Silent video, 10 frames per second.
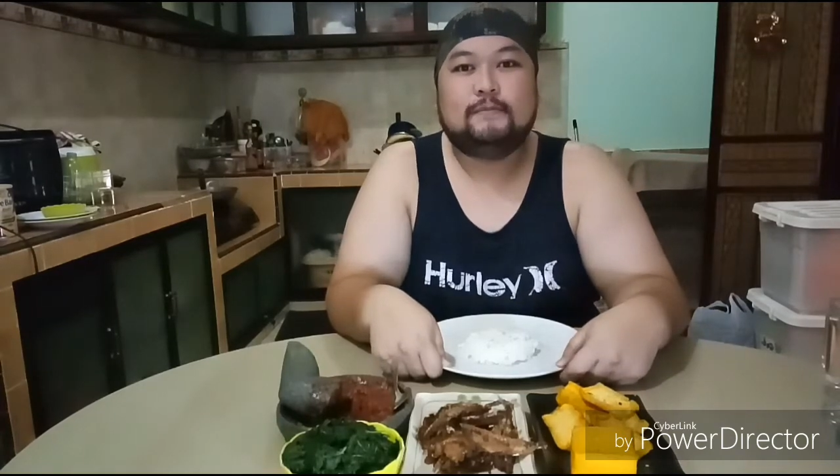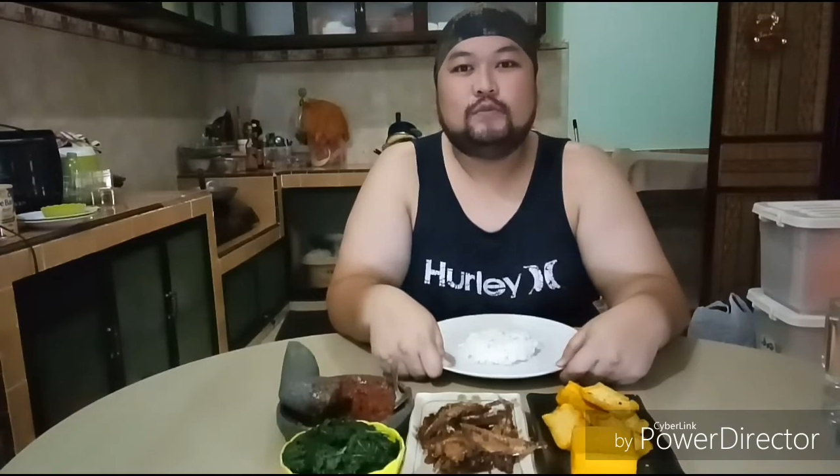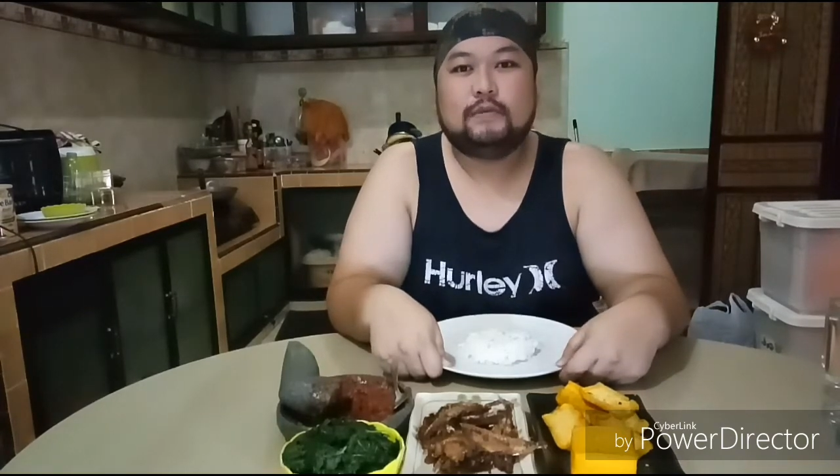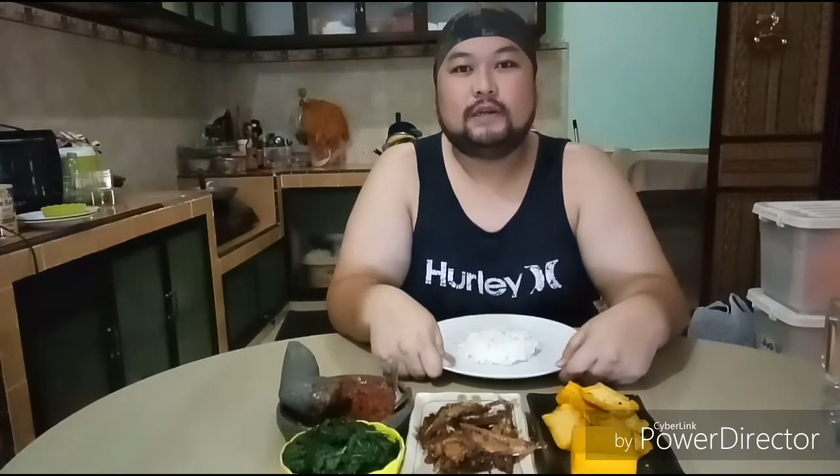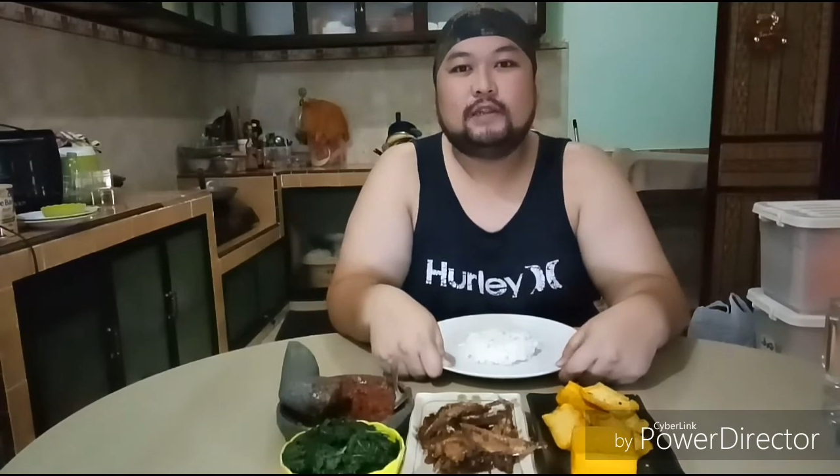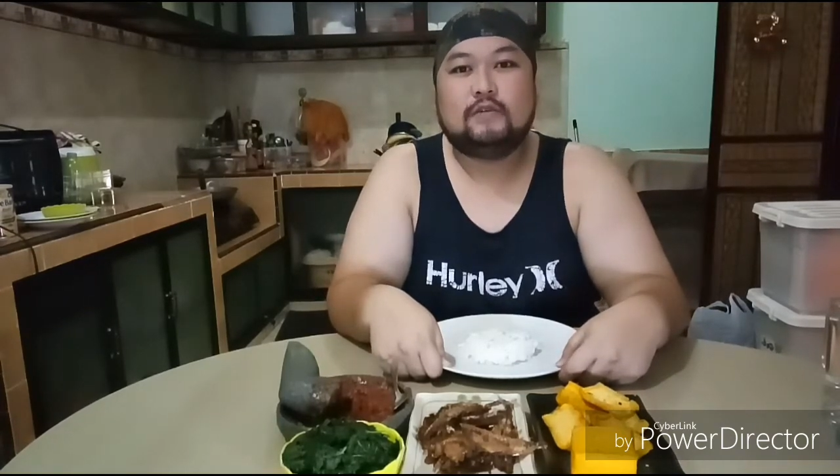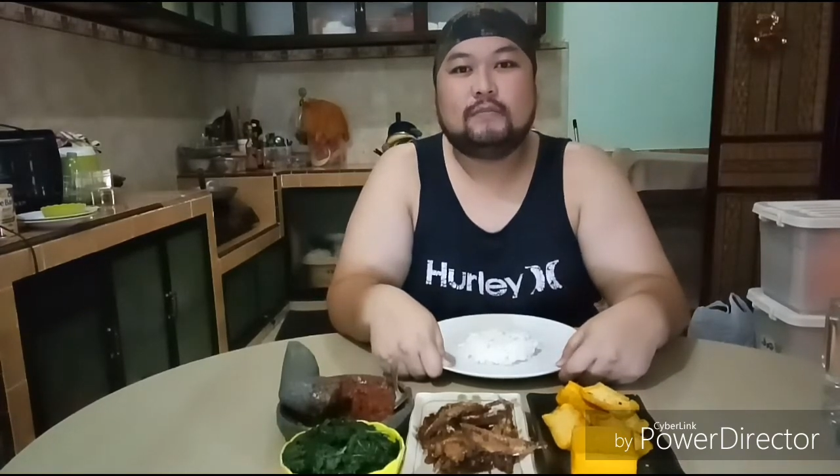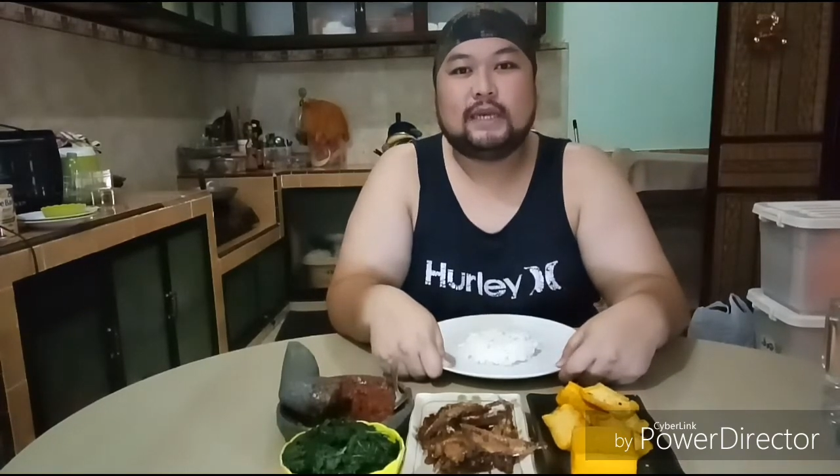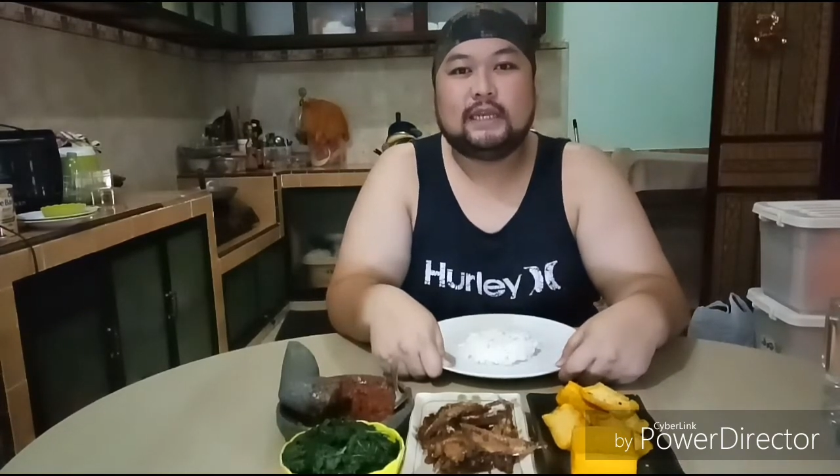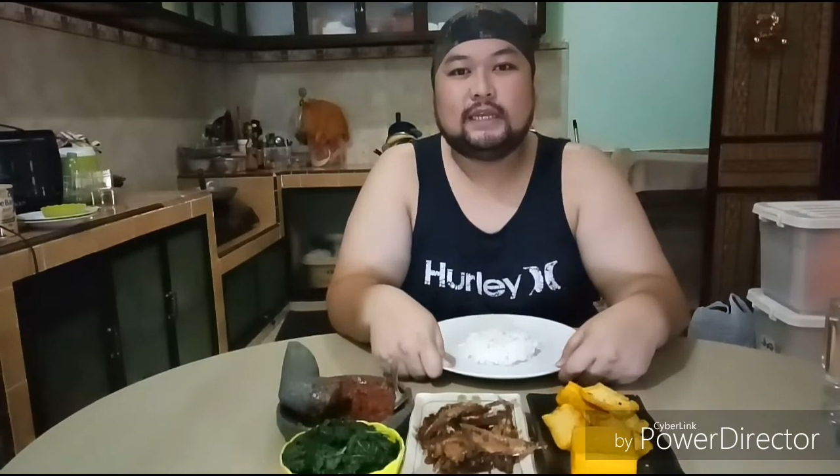Mukbang di
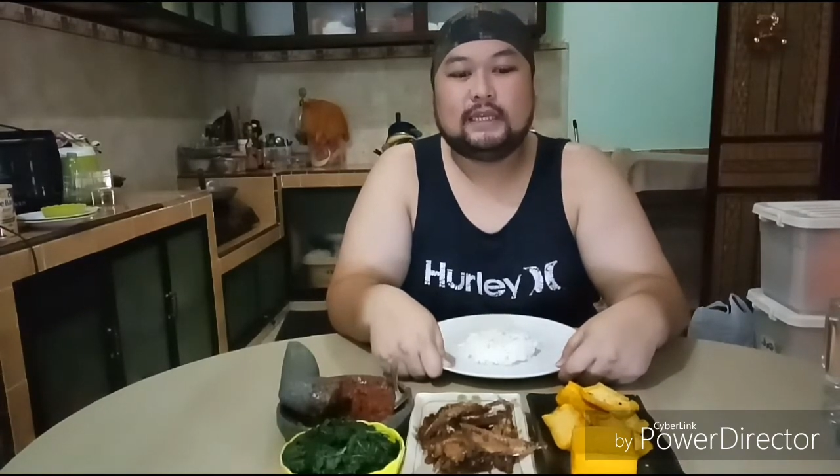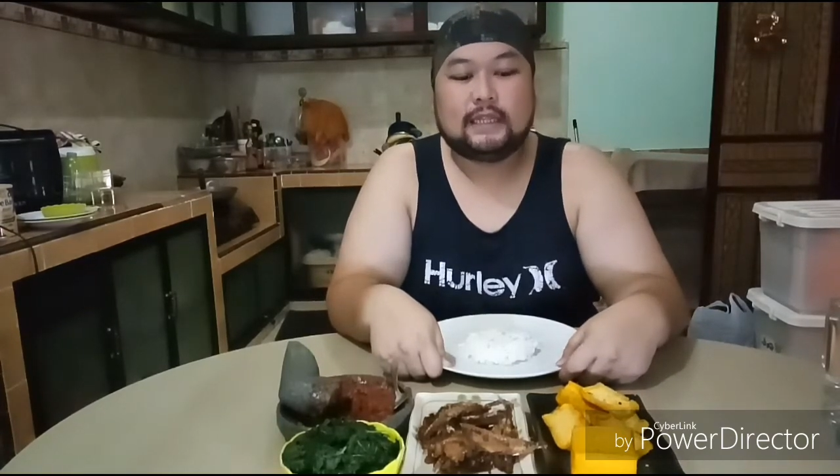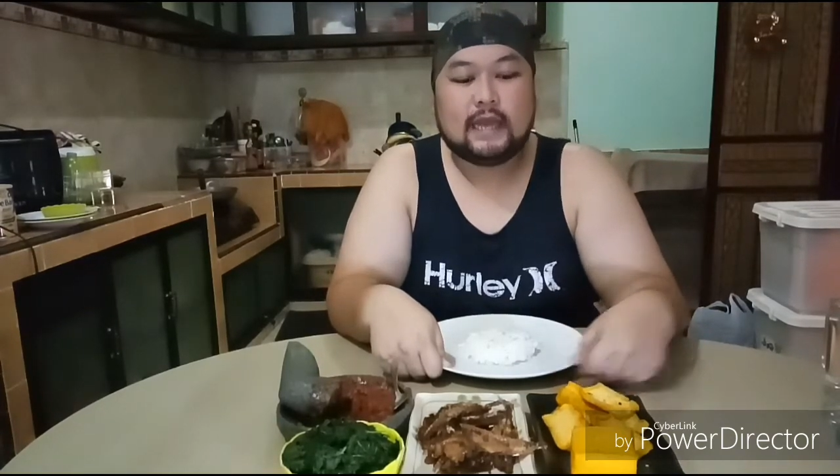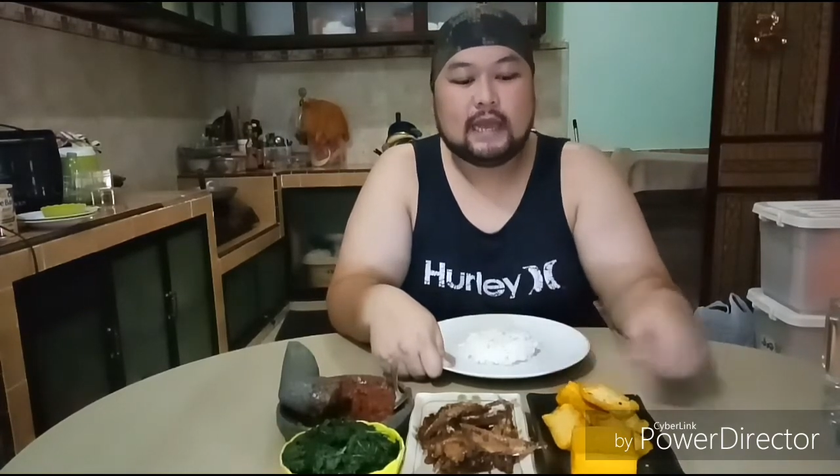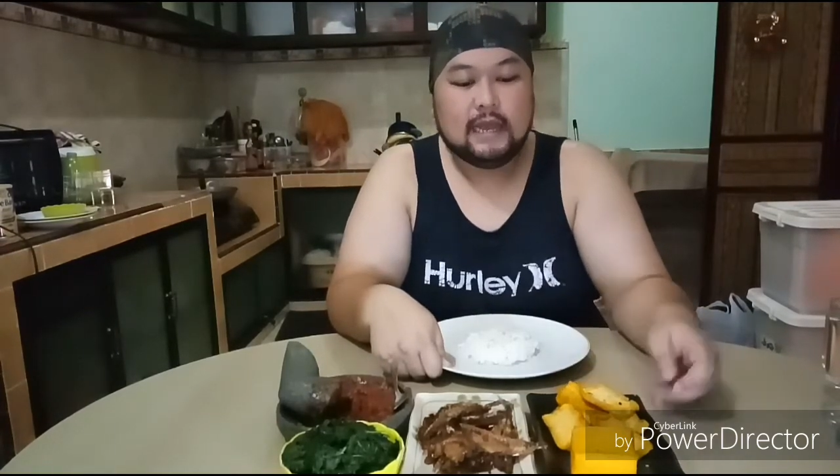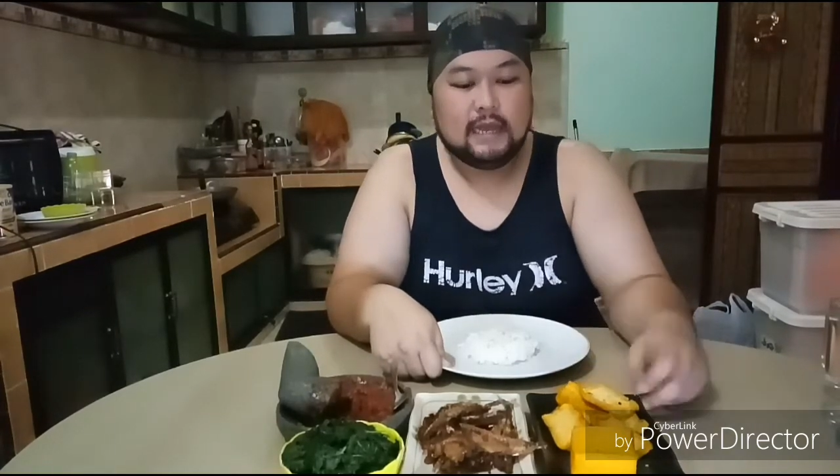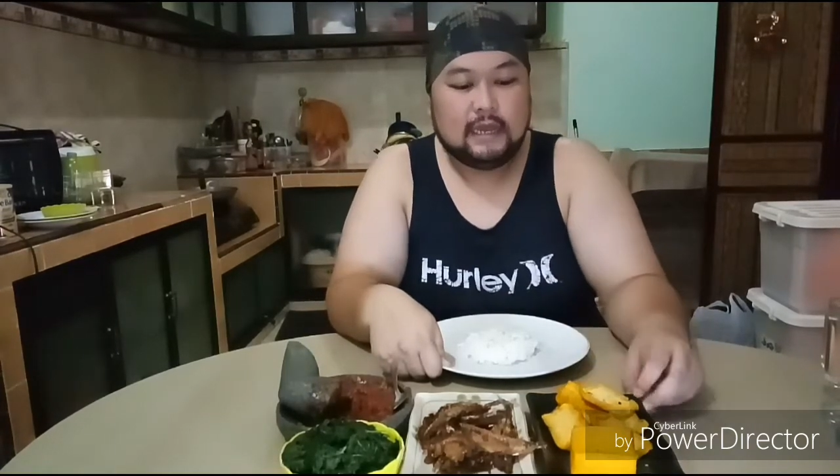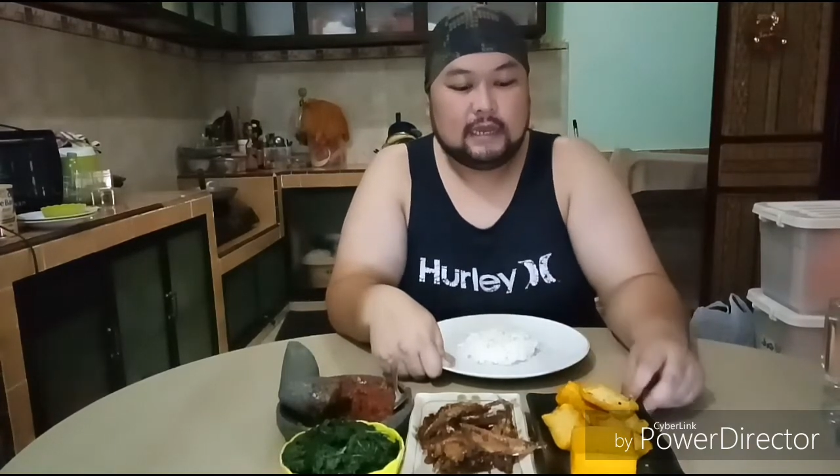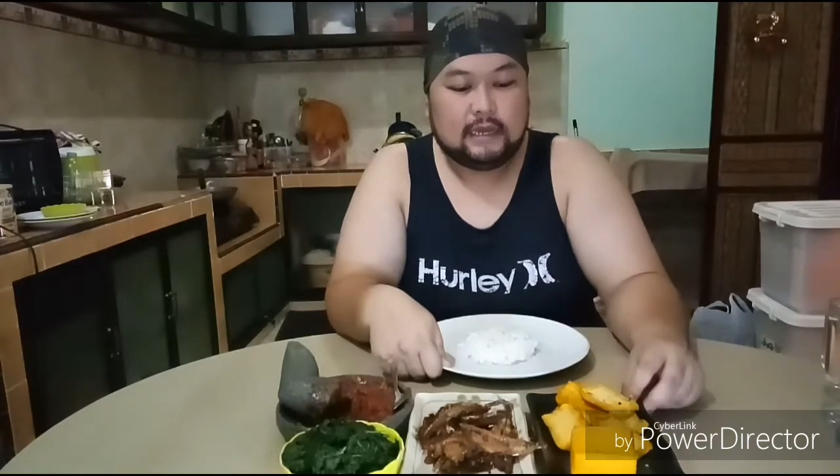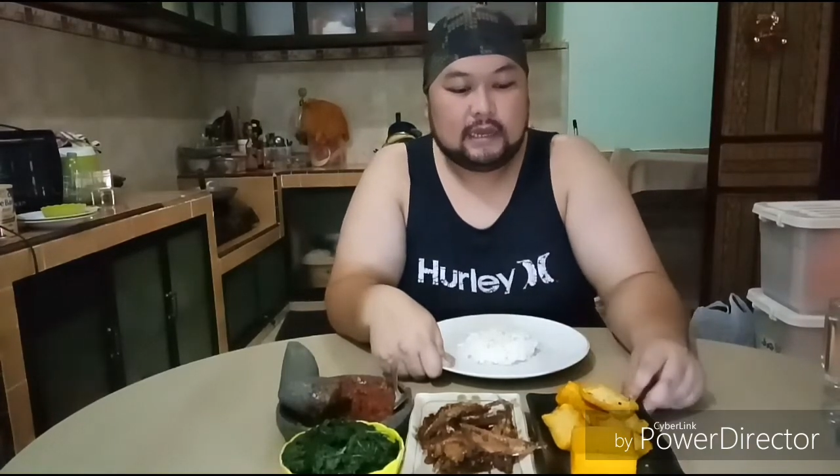rumah ini kita
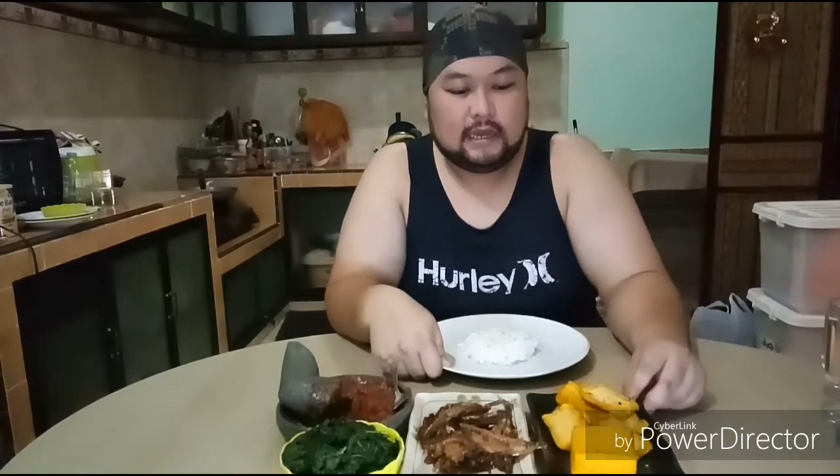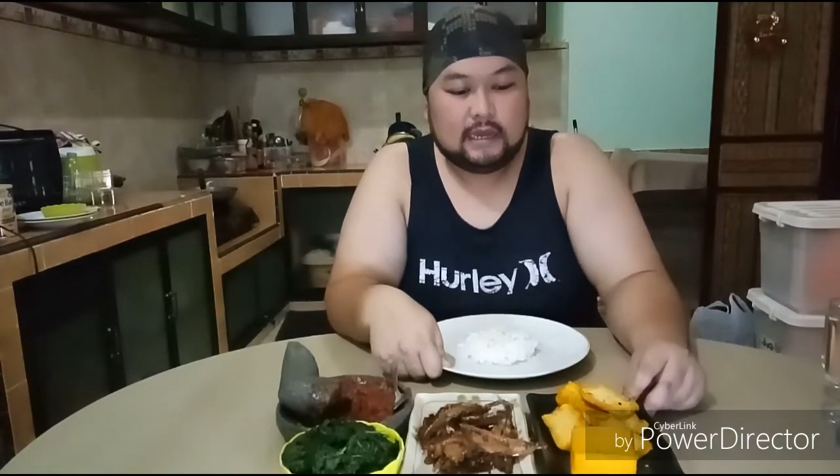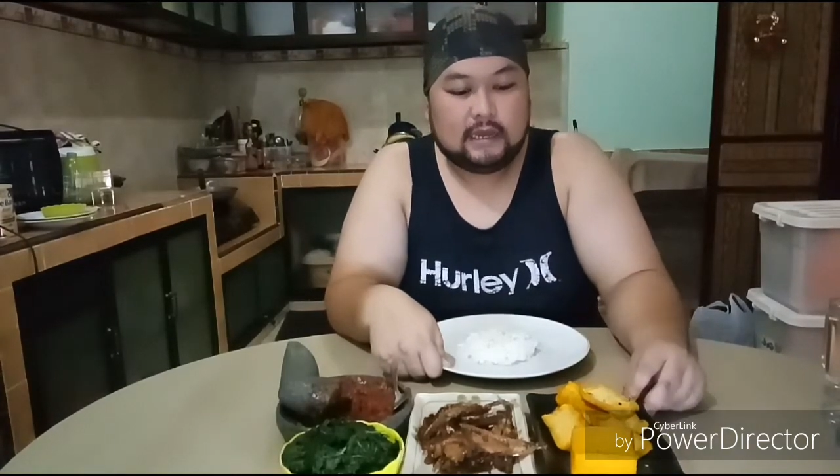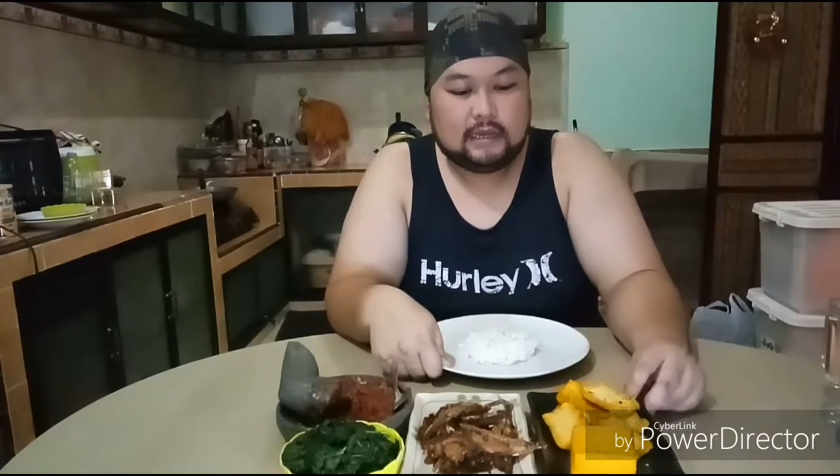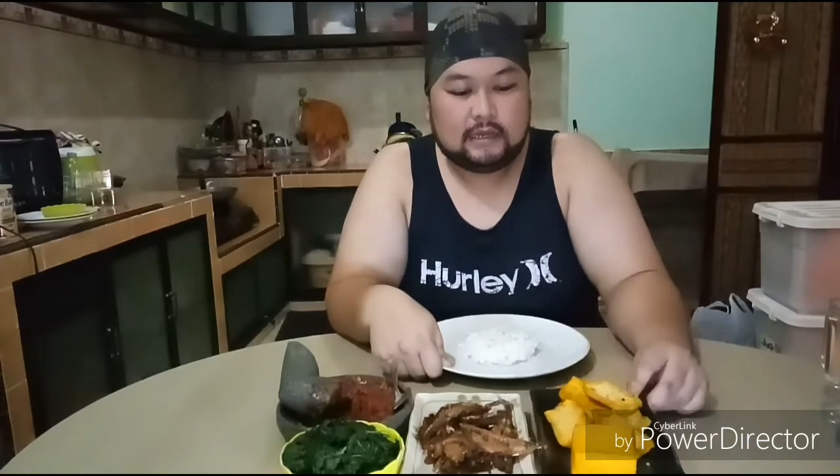uh,